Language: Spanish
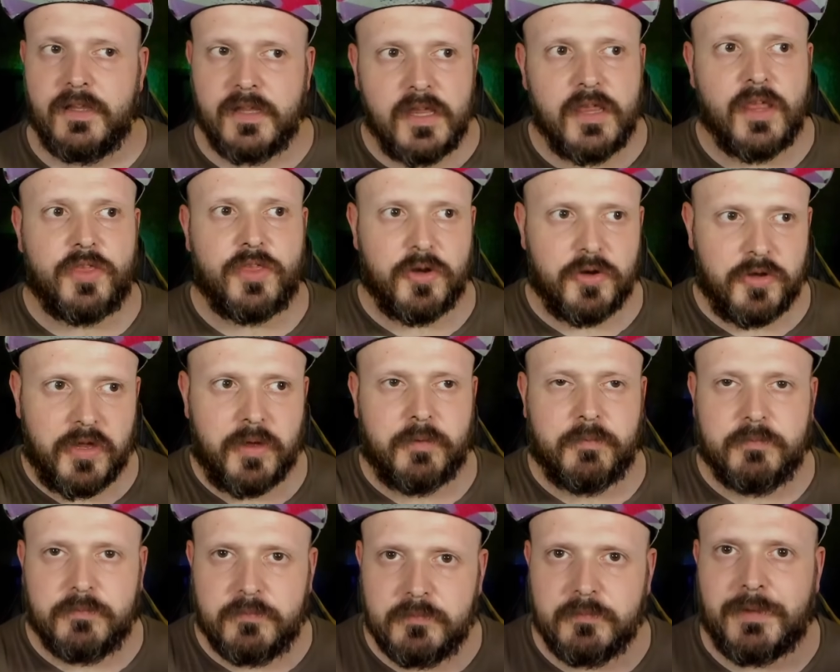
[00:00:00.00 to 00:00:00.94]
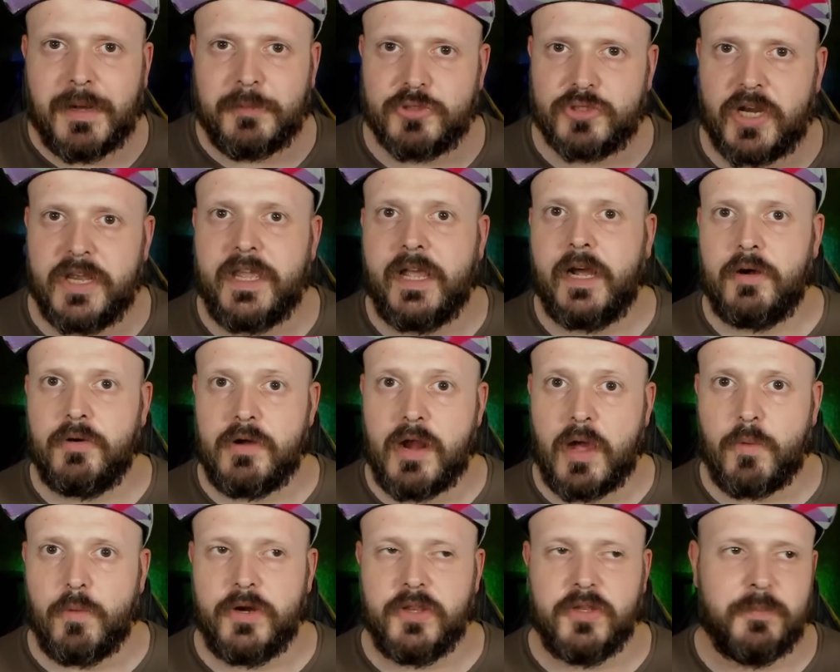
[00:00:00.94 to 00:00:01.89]
y decir, oye, vamos a llegar a un
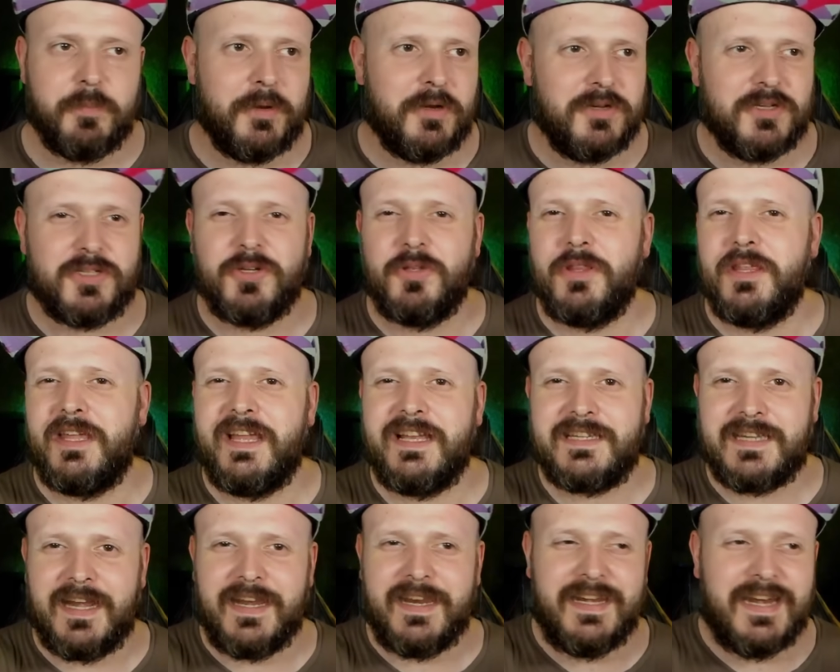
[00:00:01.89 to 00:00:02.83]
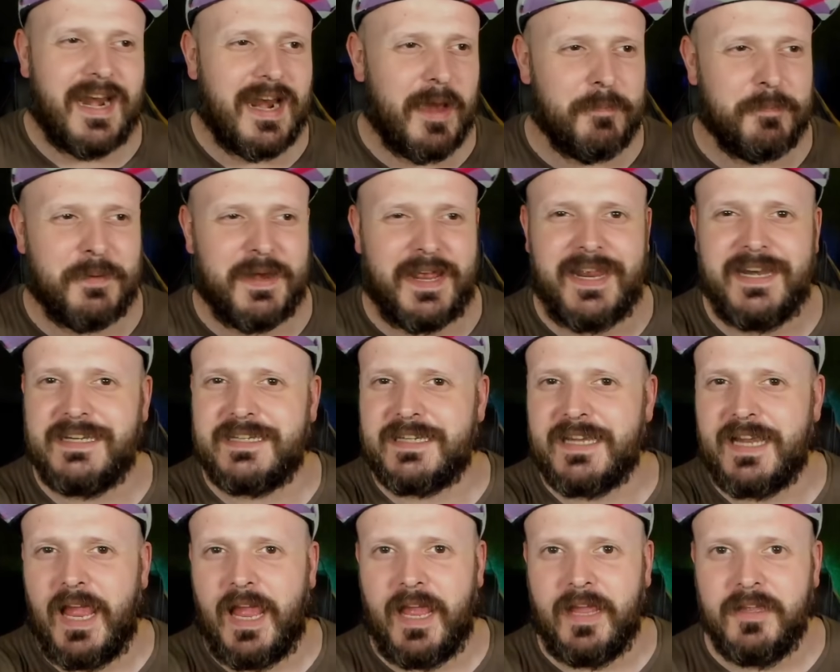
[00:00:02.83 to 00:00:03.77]
acuerdo, pero eso de salir a la
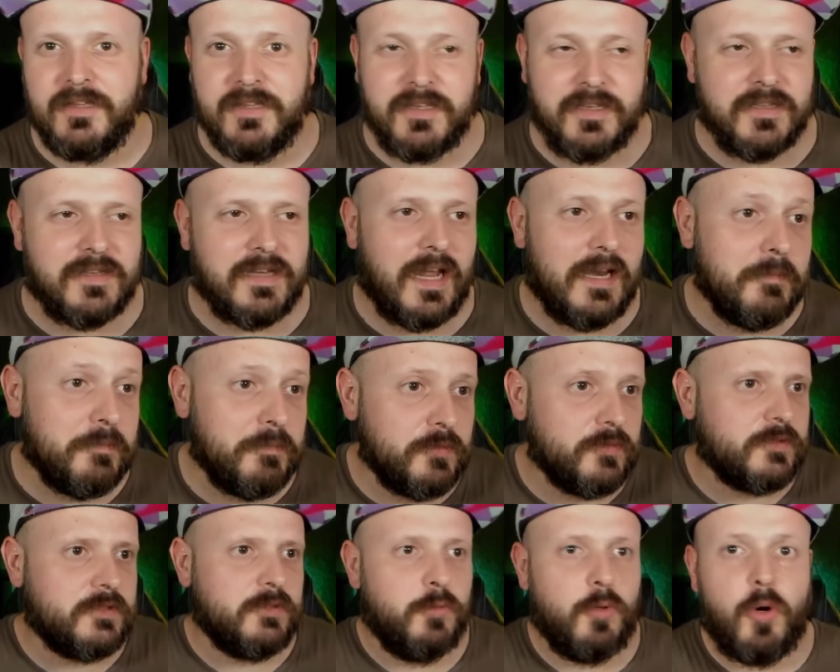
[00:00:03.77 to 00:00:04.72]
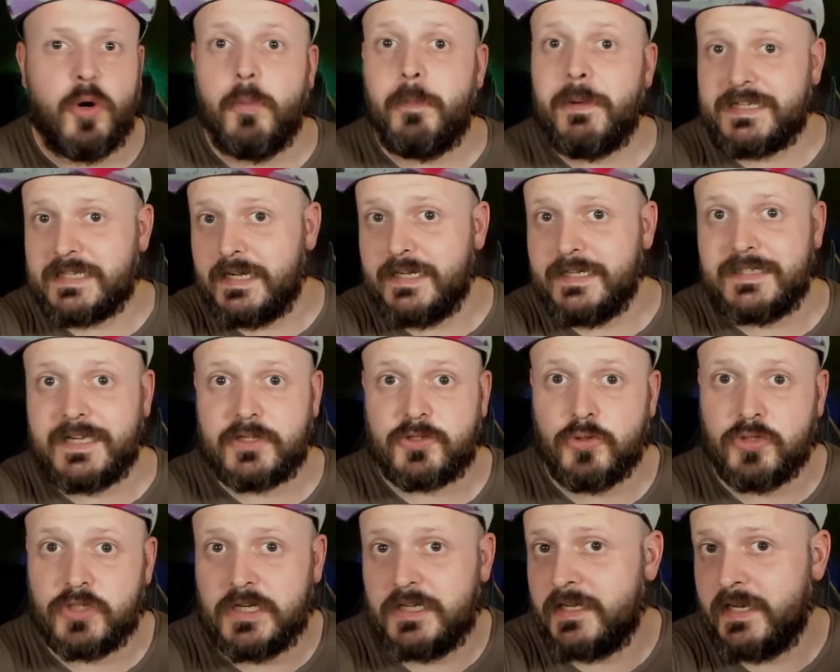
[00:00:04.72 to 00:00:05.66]
prensa y tal, pues luego pasan estas
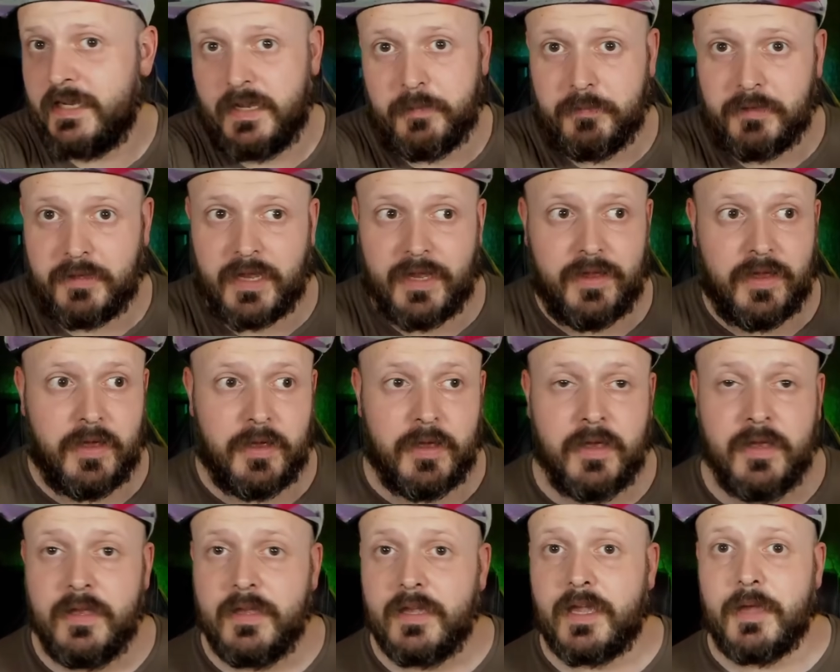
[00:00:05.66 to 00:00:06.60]
cosas que, que,